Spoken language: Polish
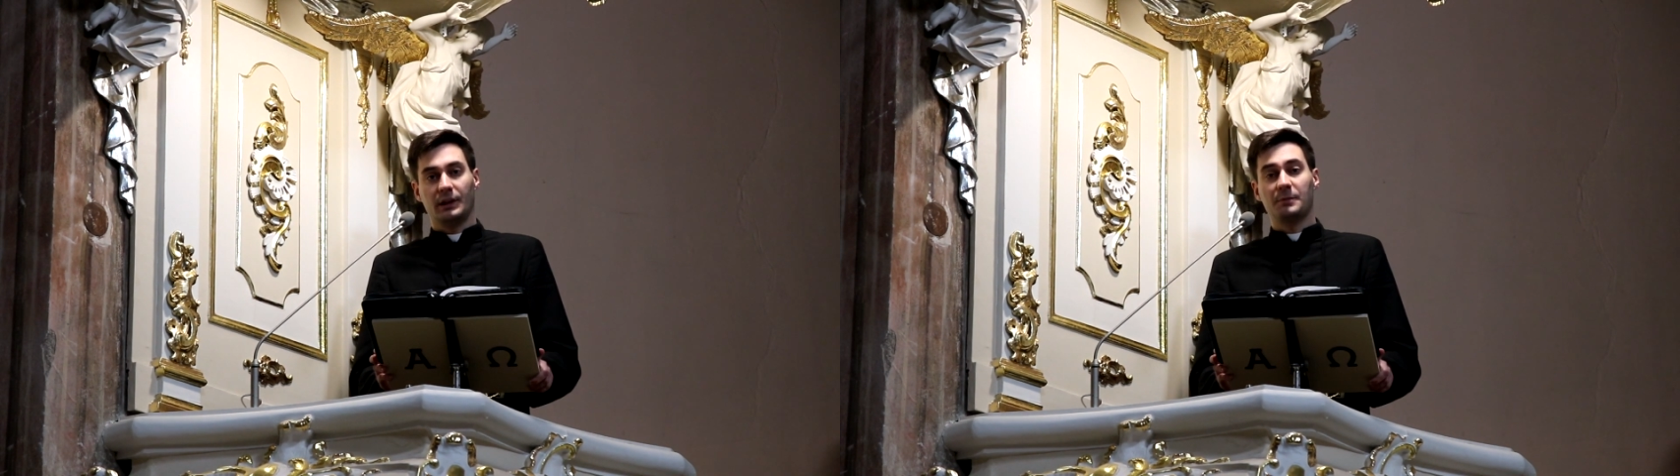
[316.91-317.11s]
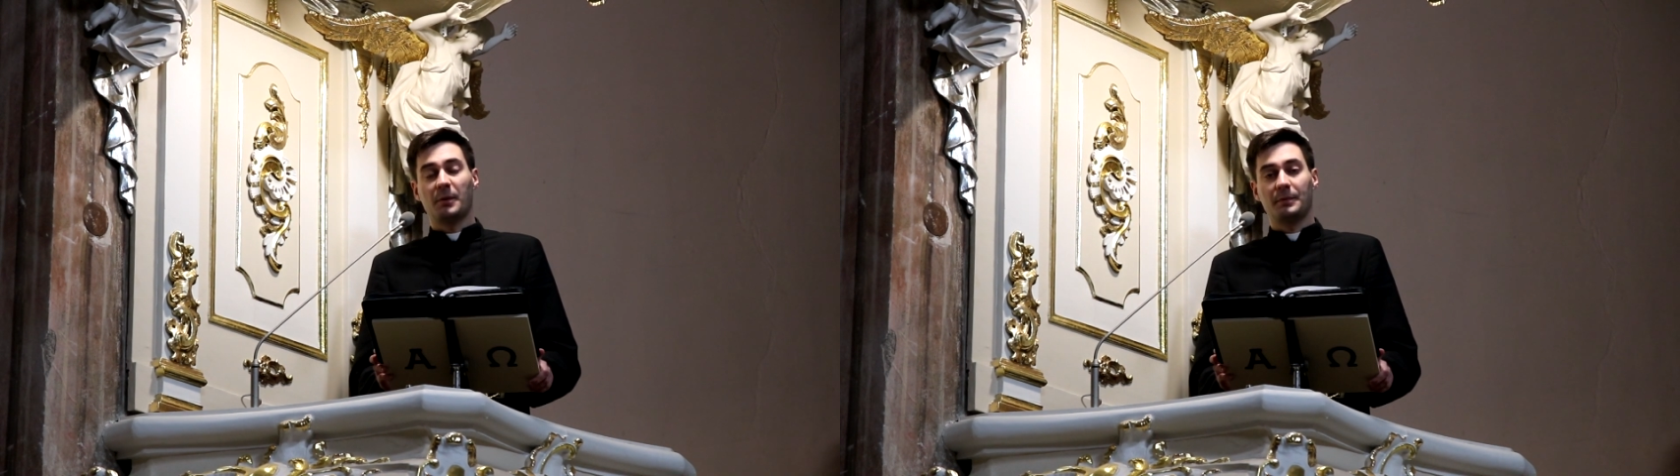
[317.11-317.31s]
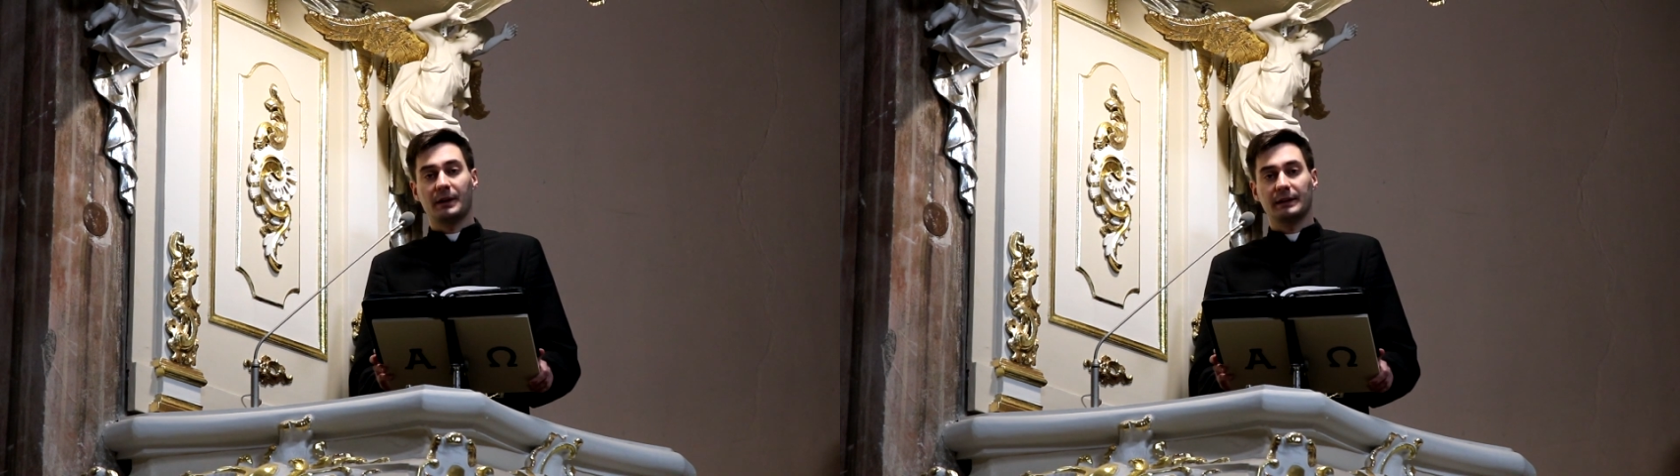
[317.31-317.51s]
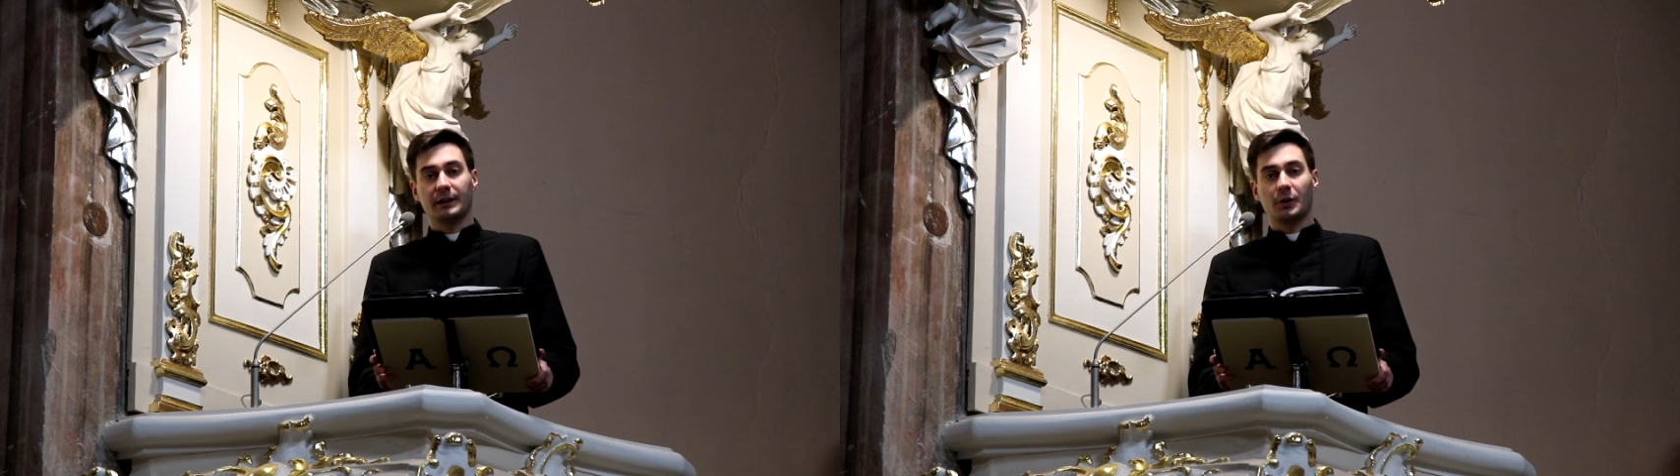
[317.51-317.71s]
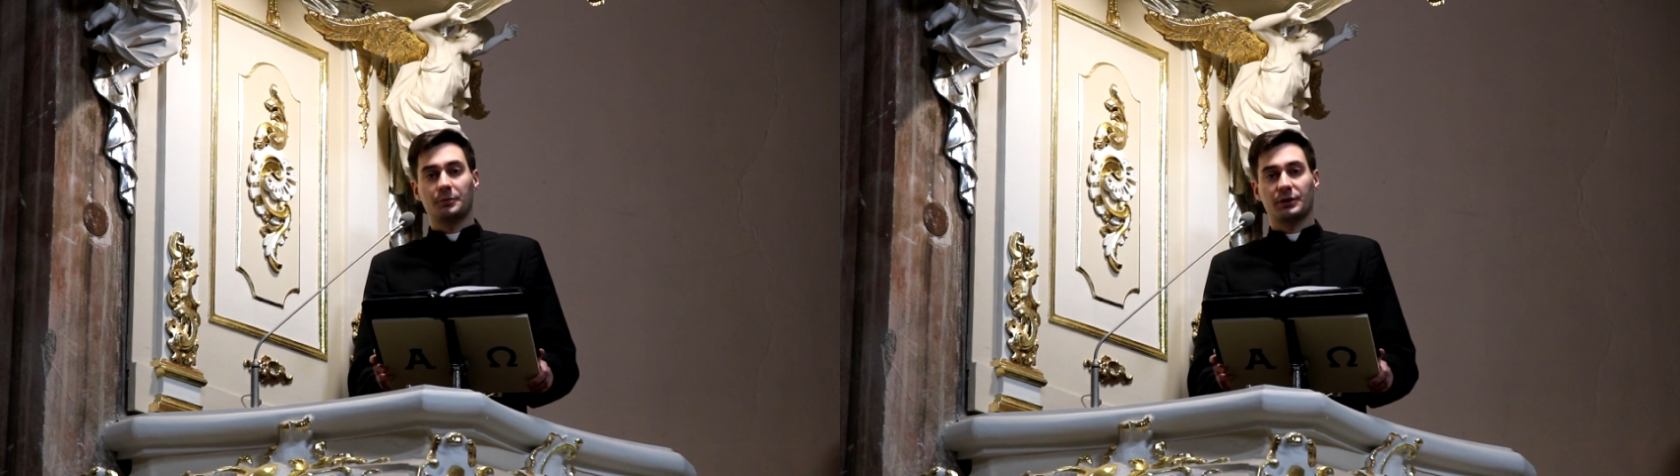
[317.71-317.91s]
i
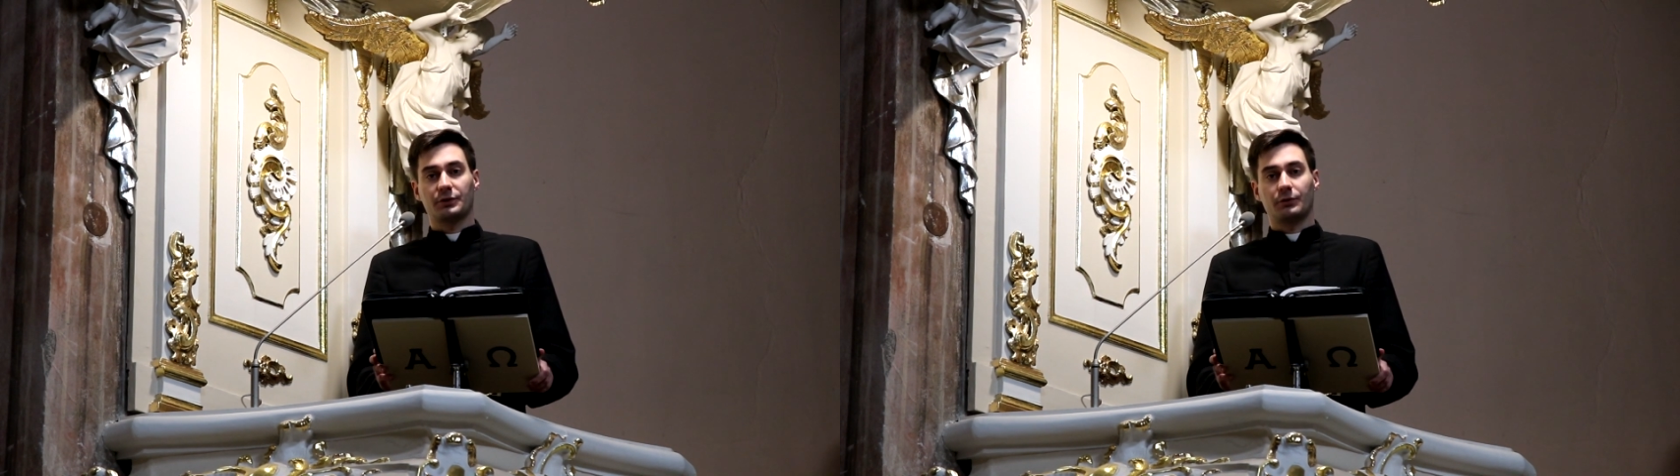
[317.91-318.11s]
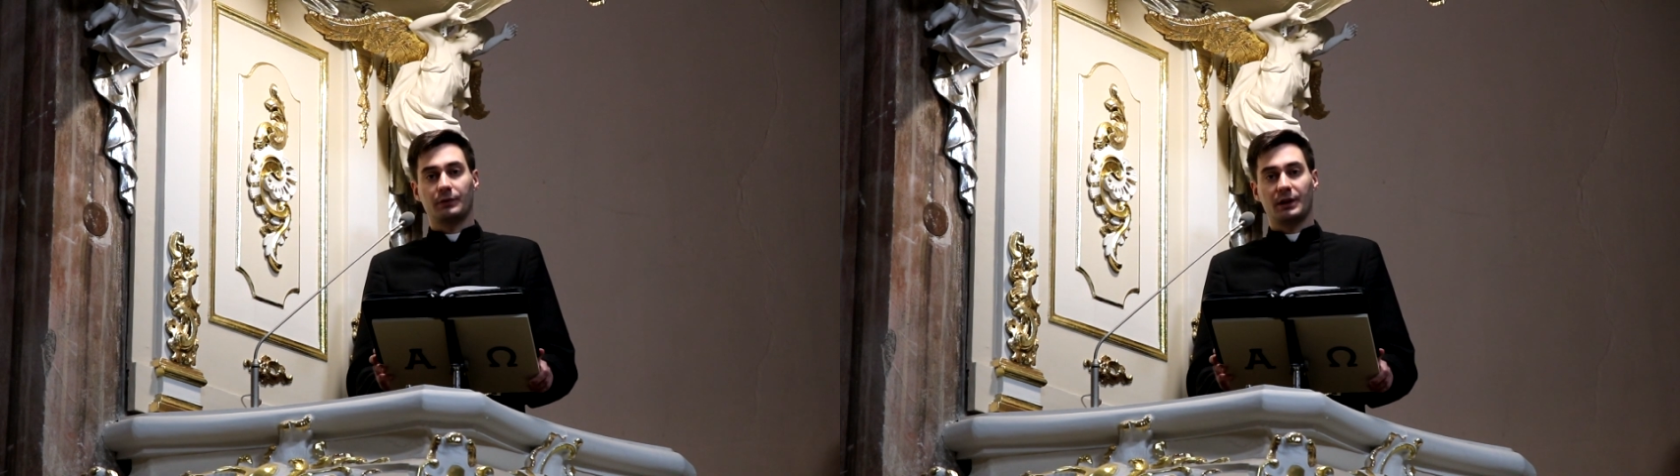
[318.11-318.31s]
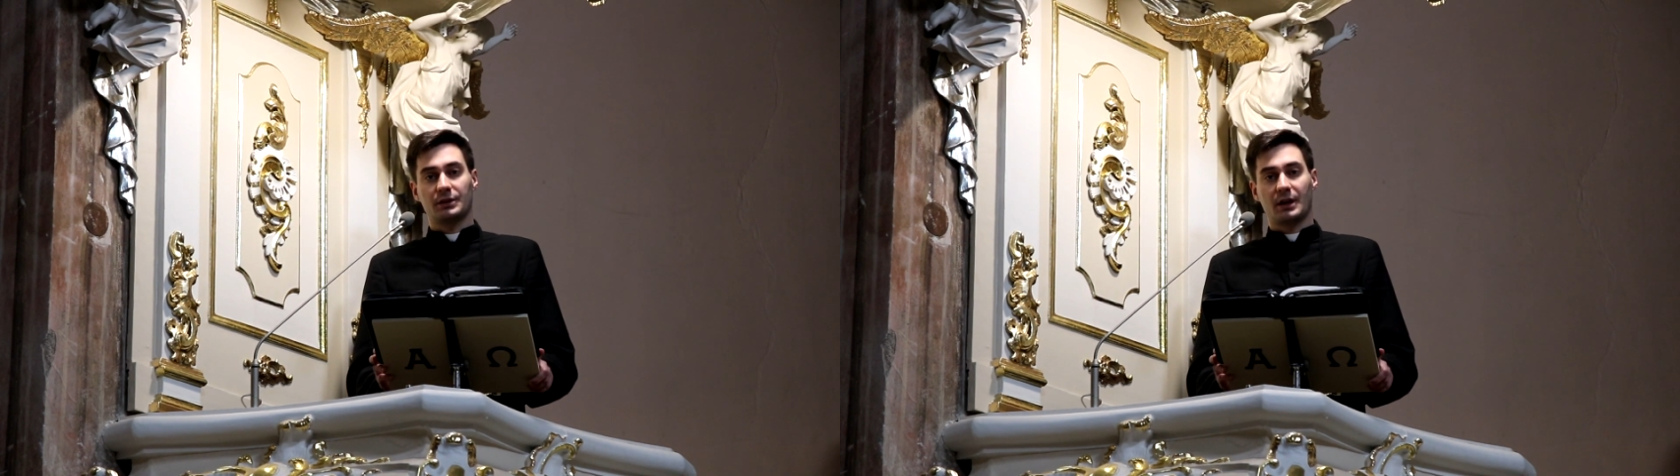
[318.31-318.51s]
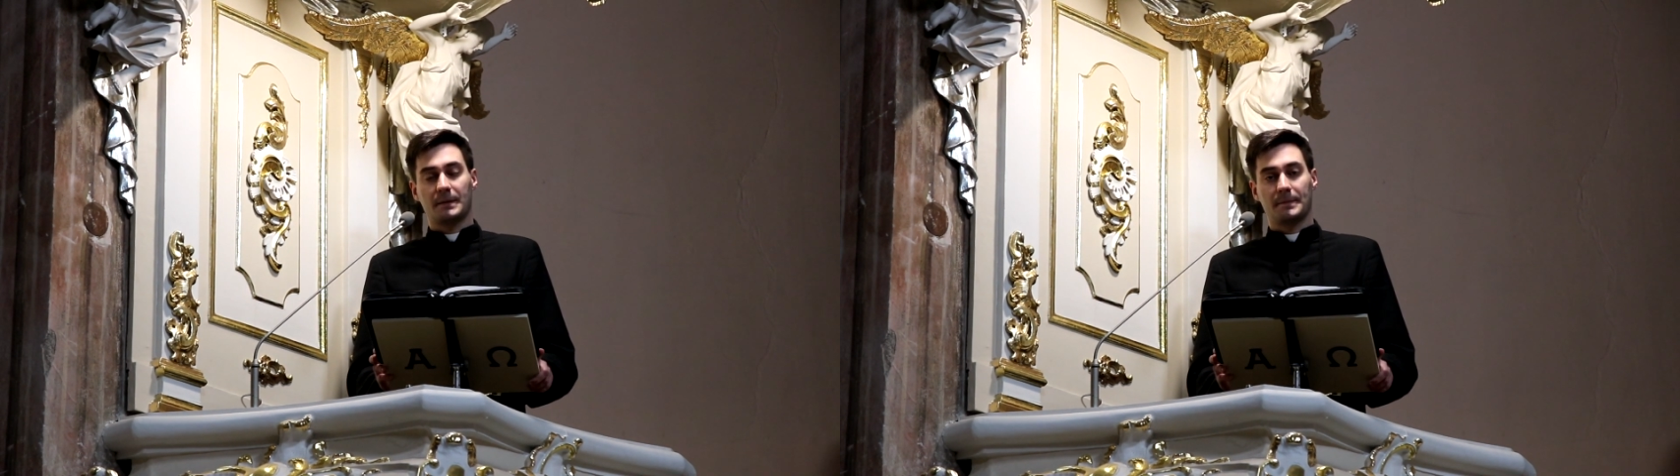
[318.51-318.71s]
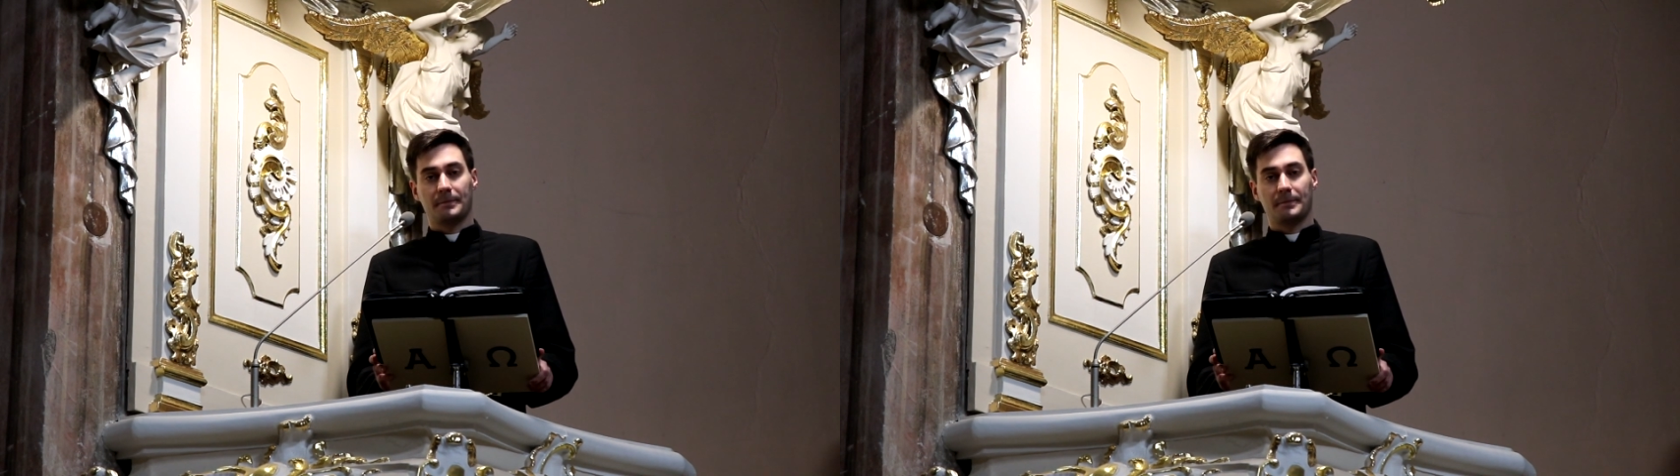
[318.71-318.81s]
popychanego przez żołnierza.